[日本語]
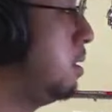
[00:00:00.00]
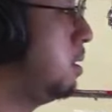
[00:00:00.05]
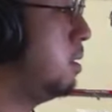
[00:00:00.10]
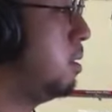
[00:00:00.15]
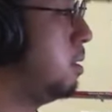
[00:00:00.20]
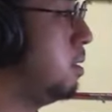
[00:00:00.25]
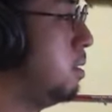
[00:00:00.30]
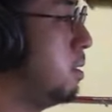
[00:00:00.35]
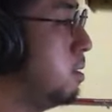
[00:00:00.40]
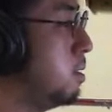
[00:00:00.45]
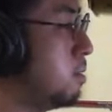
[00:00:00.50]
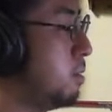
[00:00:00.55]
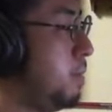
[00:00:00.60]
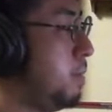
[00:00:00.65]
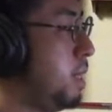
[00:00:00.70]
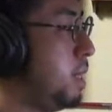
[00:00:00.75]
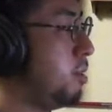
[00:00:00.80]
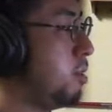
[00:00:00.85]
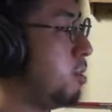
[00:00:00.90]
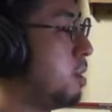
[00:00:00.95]
ね。
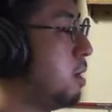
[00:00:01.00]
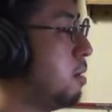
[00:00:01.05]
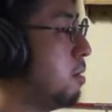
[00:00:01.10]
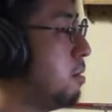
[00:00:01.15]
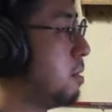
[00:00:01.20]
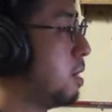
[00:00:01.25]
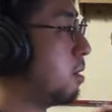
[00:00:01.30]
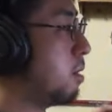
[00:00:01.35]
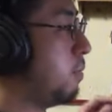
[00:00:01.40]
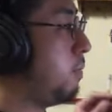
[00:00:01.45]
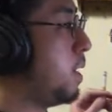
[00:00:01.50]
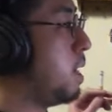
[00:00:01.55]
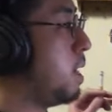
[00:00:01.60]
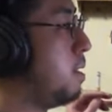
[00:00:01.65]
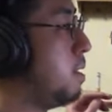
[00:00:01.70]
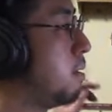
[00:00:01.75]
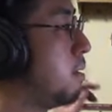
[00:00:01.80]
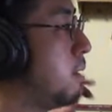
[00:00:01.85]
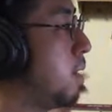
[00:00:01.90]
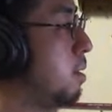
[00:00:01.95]
孫子は来
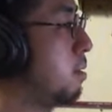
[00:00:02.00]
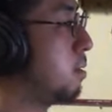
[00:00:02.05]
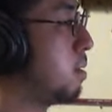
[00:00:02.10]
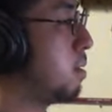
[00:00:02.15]
ないよ。